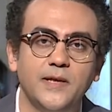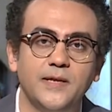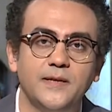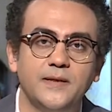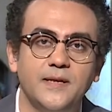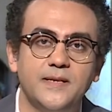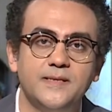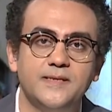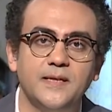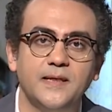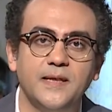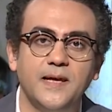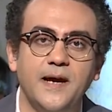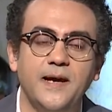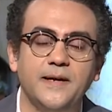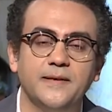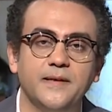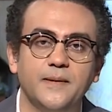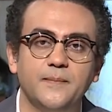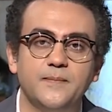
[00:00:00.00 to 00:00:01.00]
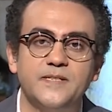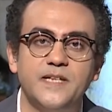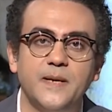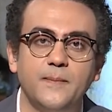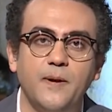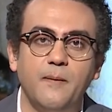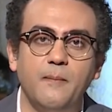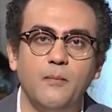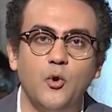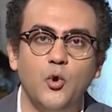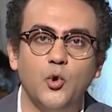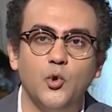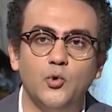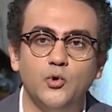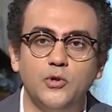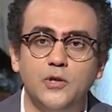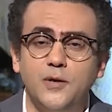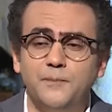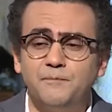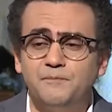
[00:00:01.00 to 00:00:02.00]
للناس اللي قاعده بسبب
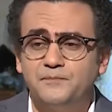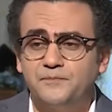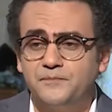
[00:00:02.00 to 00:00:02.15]
كورونا